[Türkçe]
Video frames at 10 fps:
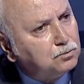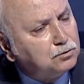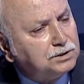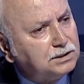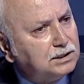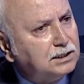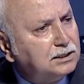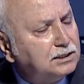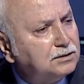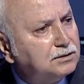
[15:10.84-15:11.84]
Mutlaka
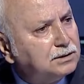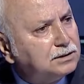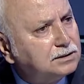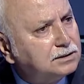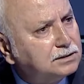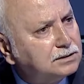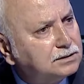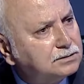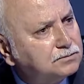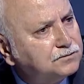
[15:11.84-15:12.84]
e,
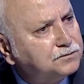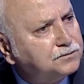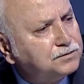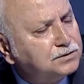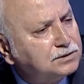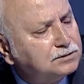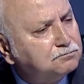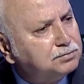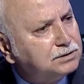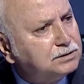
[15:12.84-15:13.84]

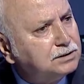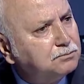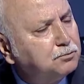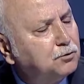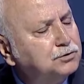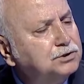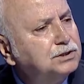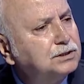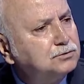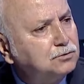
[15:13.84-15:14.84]
fındığın bir
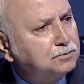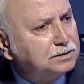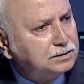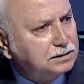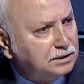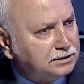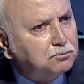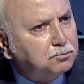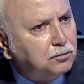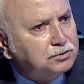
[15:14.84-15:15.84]
politikası olması lazım.
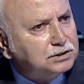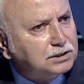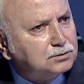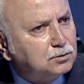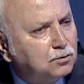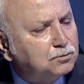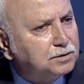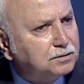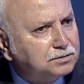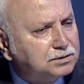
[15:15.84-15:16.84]
Politikası
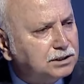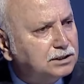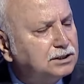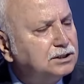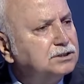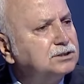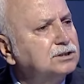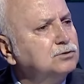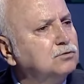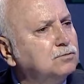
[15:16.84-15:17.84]
olmayan bir şeyin
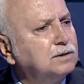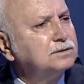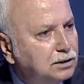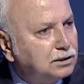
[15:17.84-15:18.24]
geleceği de olmaz.